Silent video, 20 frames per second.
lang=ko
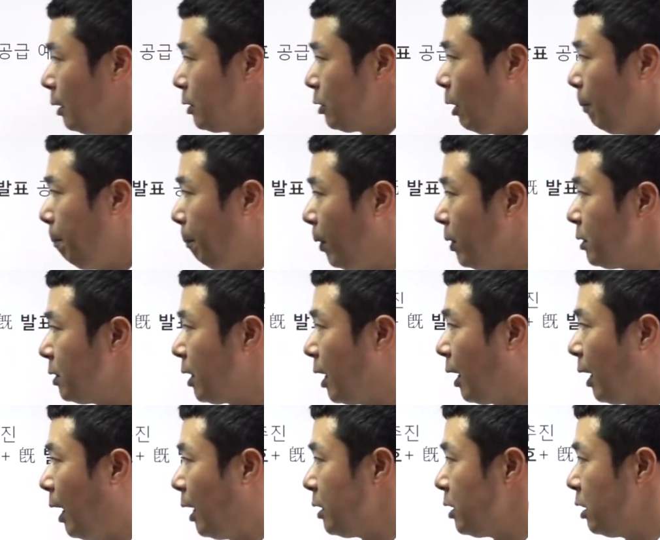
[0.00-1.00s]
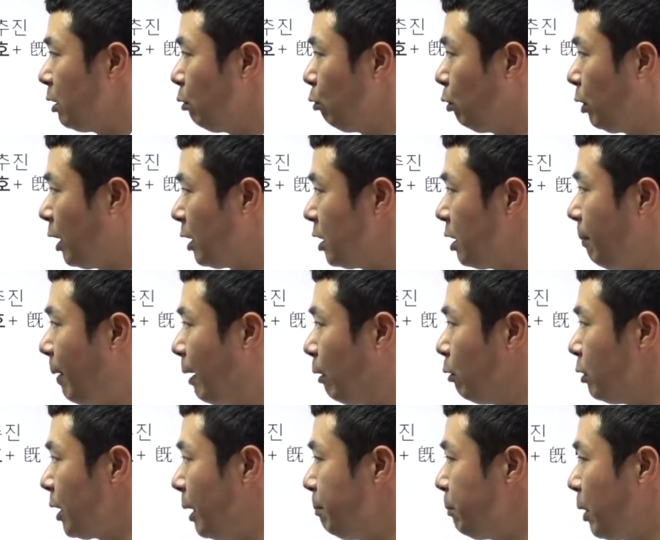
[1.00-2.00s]
첫 번째가 신규 택지
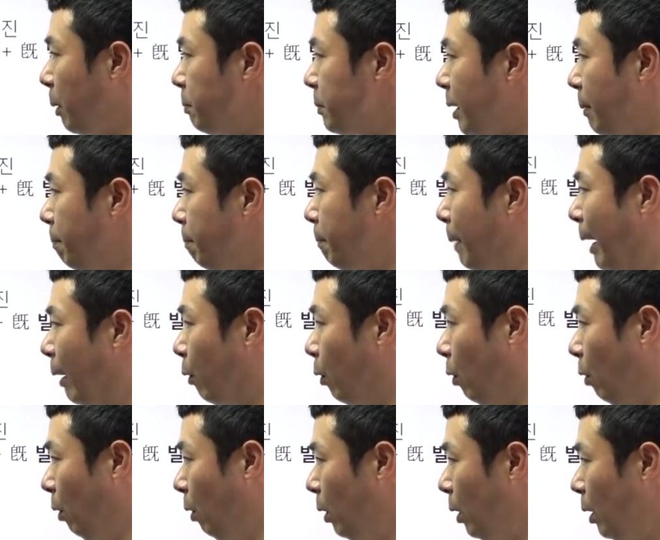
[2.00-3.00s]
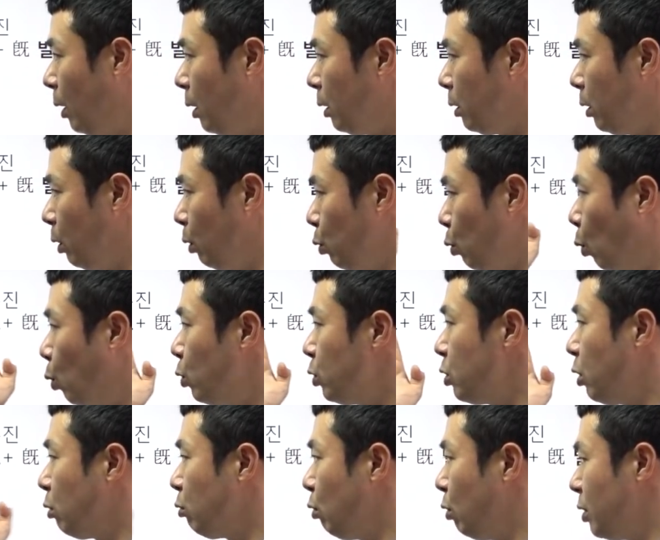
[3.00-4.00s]
발굴 삼 점 삼만 호, 그리고
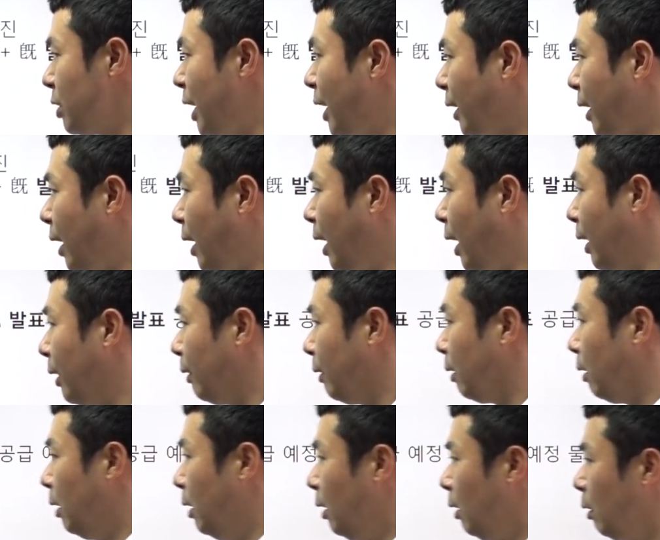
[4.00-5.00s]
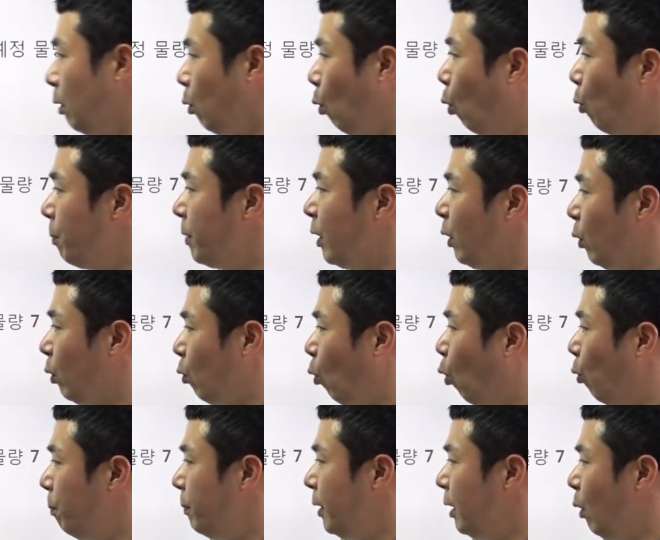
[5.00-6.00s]
용적률을 상향한 고밀,
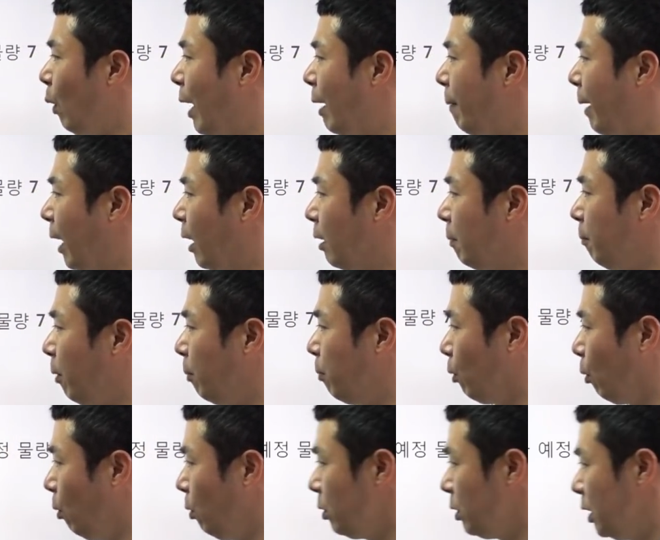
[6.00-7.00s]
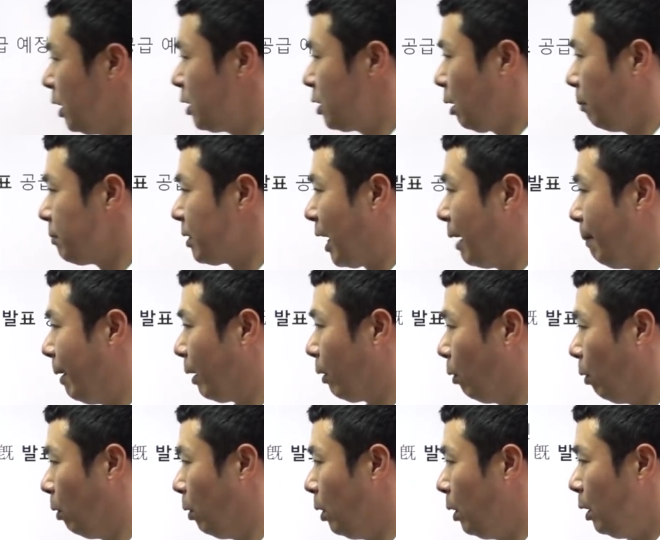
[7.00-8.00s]
고밀화 방법으로 이 점 사만
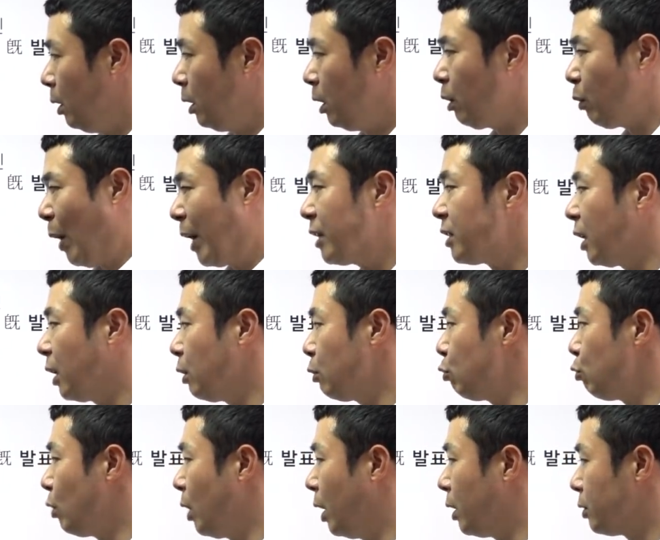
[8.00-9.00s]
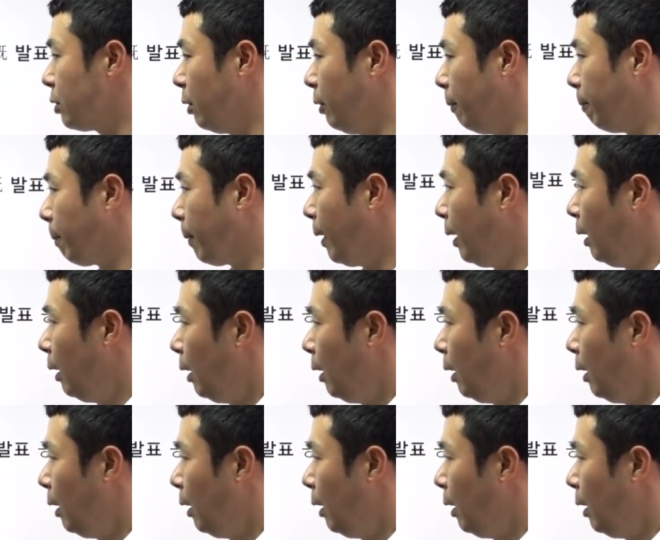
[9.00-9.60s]
호. 이게 굉장히 중요하죠.